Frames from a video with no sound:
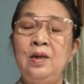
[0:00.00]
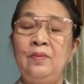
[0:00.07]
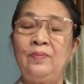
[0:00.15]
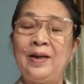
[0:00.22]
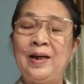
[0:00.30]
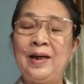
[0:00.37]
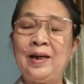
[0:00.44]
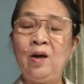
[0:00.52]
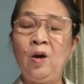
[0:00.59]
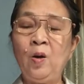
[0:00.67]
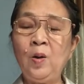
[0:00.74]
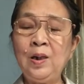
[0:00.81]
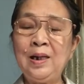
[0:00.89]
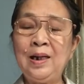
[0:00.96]
và
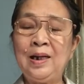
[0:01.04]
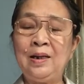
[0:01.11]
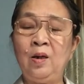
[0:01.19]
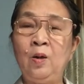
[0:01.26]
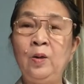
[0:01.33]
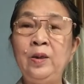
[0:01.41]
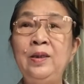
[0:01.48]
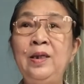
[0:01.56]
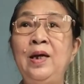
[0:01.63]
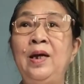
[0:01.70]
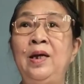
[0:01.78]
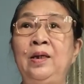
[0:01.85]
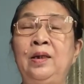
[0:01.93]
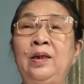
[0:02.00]
đó là nói
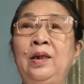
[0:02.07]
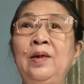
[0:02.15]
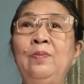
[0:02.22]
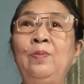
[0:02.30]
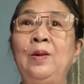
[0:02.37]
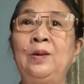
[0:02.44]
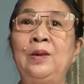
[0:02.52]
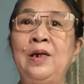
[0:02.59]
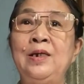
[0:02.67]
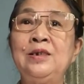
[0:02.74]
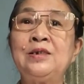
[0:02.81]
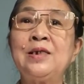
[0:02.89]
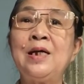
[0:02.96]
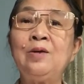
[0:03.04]
về cái phần thể
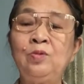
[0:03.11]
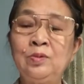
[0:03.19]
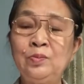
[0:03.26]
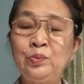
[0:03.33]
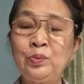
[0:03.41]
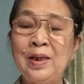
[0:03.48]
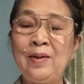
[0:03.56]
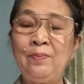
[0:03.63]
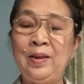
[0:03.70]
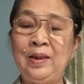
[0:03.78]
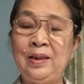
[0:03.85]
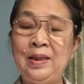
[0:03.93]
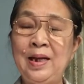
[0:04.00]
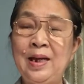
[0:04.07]
xác của chúng ta bị
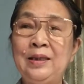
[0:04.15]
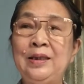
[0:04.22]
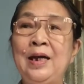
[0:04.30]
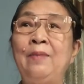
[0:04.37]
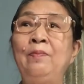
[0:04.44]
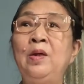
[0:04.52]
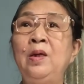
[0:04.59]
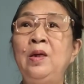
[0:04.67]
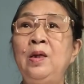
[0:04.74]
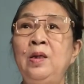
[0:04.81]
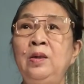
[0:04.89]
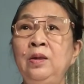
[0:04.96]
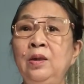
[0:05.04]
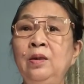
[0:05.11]
va chạm
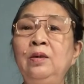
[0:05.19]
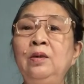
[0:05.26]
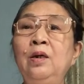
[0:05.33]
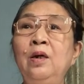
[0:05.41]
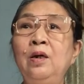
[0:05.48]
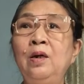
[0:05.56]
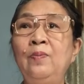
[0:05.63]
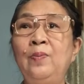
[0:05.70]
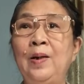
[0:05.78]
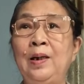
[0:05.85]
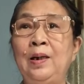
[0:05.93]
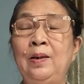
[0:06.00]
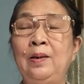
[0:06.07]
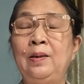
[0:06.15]
nhưng nó có
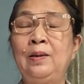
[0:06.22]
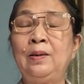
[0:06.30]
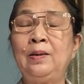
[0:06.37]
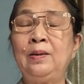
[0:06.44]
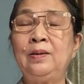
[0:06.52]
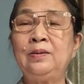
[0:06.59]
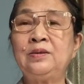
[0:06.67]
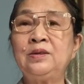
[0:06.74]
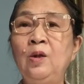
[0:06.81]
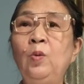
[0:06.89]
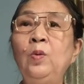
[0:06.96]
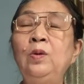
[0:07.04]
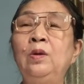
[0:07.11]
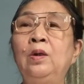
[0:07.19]
phần
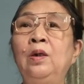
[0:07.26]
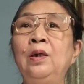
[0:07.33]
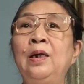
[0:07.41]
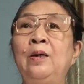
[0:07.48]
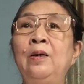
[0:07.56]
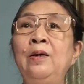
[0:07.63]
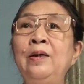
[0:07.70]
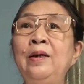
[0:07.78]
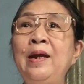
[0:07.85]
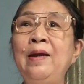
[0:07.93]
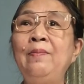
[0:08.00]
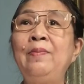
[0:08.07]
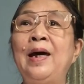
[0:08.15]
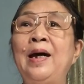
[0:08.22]
xấu nữa là nó
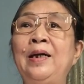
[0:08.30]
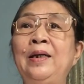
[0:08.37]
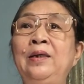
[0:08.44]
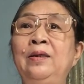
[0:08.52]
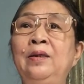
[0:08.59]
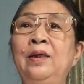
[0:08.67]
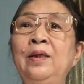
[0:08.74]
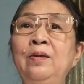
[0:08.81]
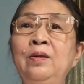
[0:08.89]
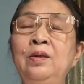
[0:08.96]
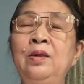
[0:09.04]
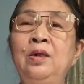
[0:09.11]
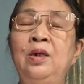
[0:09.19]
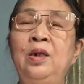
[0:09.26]
đem lại những cái
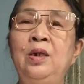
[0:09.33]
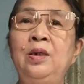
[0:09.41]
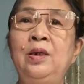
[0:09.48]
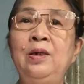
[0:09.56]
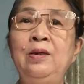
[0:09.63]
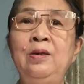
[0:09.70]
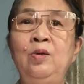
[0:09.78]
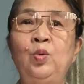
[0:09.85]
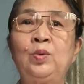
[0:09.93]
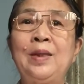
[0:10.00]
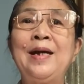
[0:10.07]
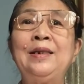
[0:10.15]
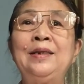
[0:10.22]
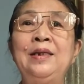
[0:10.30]
cái điều
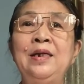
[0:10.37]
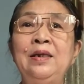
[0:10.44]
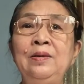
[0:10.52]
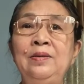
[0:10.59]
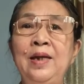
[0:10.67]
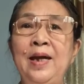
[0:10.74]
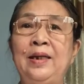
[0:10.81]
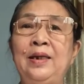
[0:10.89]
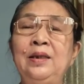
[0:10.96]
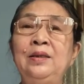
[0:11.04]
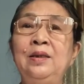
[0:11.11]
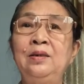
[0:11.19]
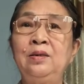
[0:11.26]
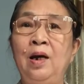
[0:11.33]
tai tiếng về cái
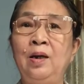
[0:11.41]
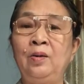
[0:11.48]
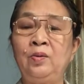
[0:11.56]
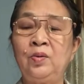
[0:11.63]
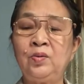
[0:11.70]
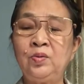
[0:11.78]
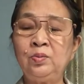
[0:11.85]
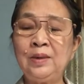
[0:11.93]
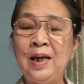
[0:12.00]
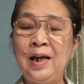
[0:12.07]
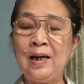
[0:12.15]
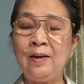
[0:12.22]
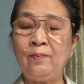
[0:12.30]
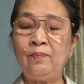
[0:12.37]
tinh thần cho chúng ta